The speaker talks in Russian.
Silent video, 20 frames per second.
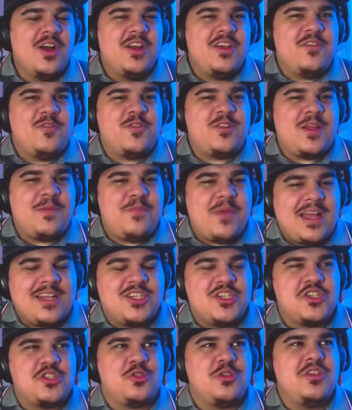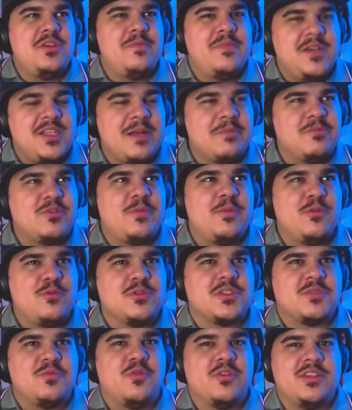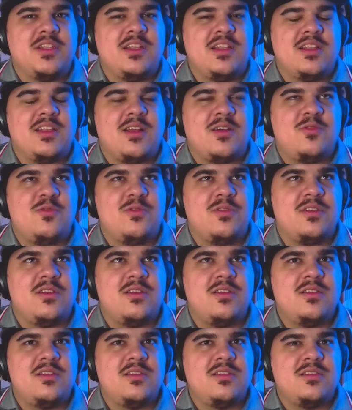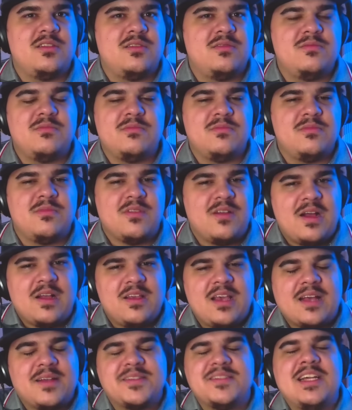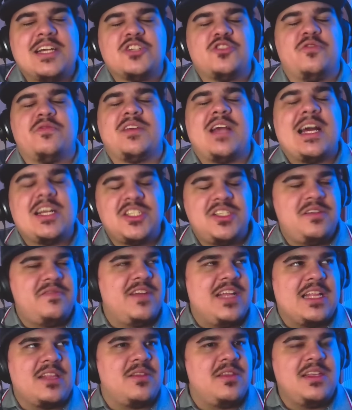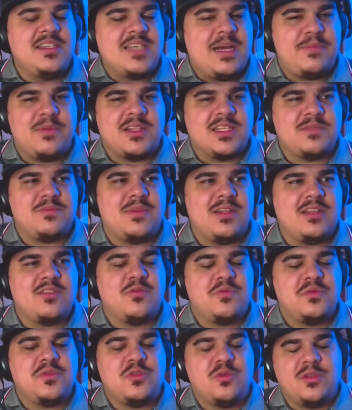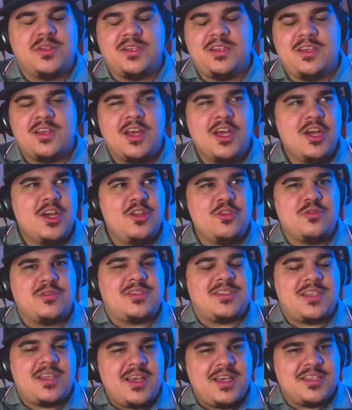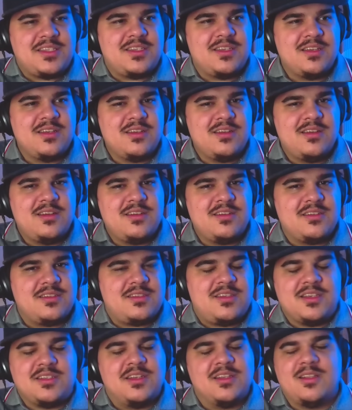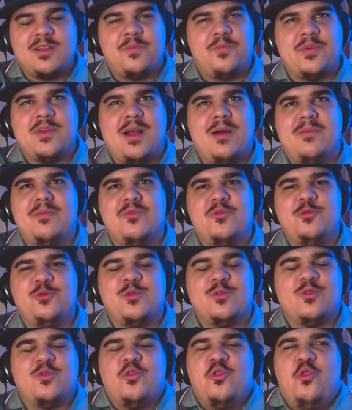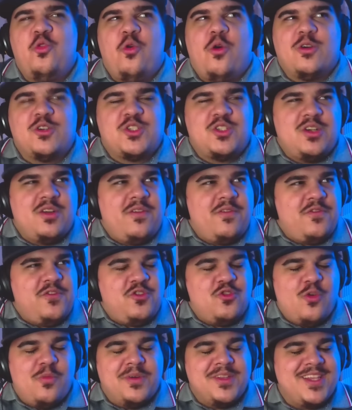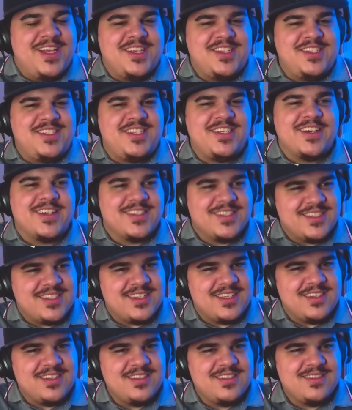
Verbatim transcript: И вот опять же, что не, не было предусмотрено такое. Я знаю, что каждый вариант нельзя предусмотреть, но все-таки. Но здесь, здесь это прям ну, нож в ебаное сердце.